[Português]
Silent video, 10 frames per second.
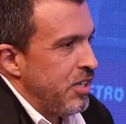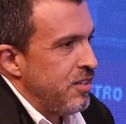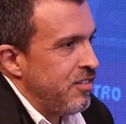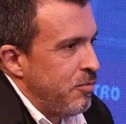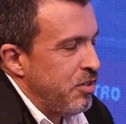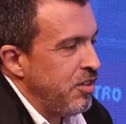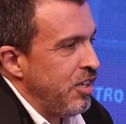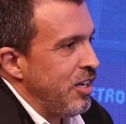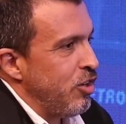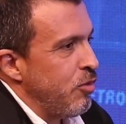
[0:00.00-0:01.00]
ele sempre
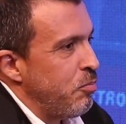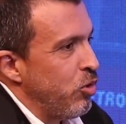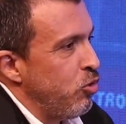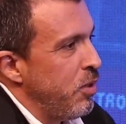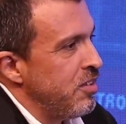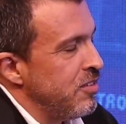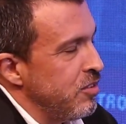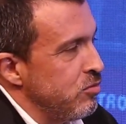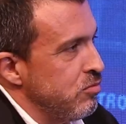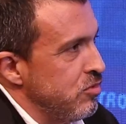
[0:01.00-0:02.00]
tem ali uma
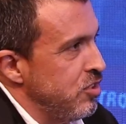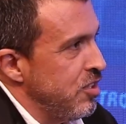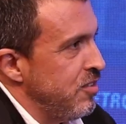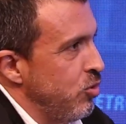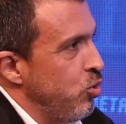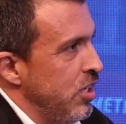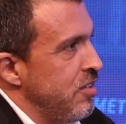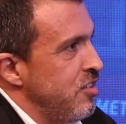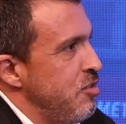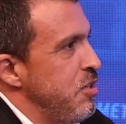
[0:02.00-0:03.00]
preocupação de
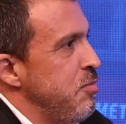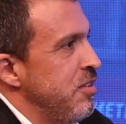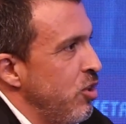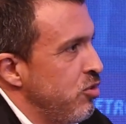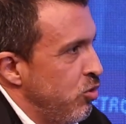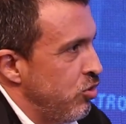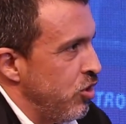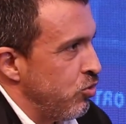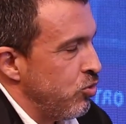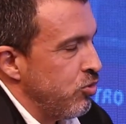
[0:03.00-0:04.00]
segurança, de minimizar os seus
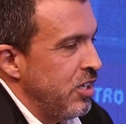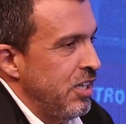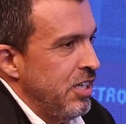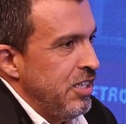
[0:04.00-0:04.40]
riscos.